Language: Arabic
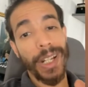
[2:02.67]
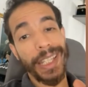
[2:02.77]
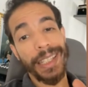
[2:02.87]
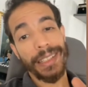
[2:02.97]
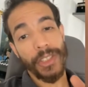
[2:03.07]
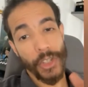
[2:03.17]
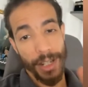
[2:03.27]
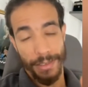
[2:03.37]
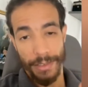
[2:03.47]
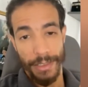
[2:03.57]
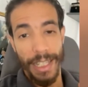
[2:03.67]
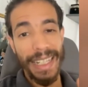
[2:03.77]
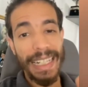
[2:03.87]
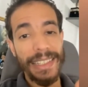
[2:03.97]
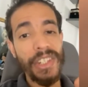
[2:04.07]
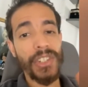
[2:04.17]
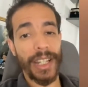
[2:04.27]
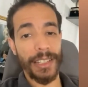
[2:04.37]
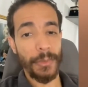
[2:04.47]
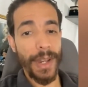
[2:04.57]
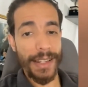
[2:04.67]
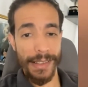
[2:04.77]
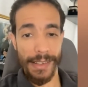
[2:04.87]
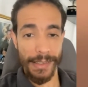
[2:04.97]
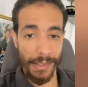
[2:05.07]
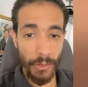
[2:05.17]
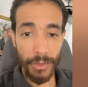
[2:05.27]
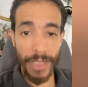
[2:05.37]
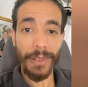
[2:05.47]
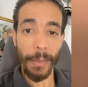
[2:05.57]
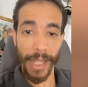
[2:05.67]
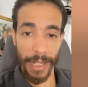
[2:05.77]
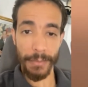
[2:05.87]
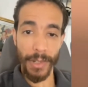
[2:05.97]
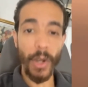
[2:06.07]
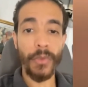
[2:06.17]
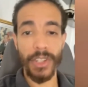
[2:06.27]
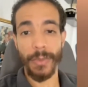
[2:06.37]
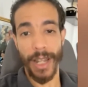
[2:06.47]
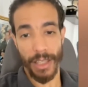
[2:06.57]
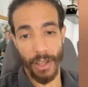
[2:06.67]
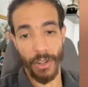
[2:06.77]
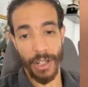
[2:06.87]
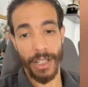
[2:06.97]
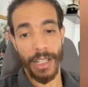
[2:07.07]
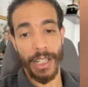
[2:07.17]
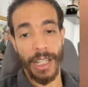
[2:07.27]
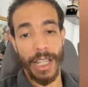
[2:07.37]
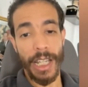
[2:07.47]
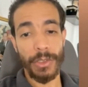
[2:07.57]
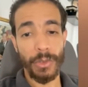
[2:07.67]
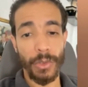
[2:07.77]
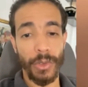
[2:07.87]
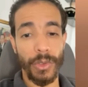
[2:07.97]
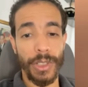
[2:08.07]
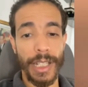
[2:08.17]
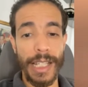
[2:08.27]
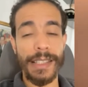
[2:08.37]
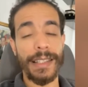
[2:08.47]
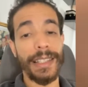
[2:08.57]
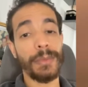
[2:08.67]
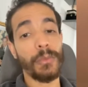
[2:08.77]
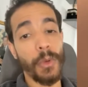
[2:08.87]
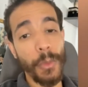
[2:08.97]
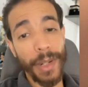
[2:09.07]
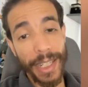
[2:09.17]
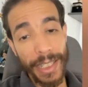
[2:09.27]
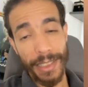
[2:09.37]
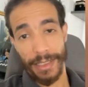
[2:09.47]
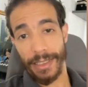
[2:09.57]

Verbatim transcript: ولكن شرط انك ديجا كتمارس السي او دي في المغرب او في شي بلاد اخر هادو ناس اللي ممكن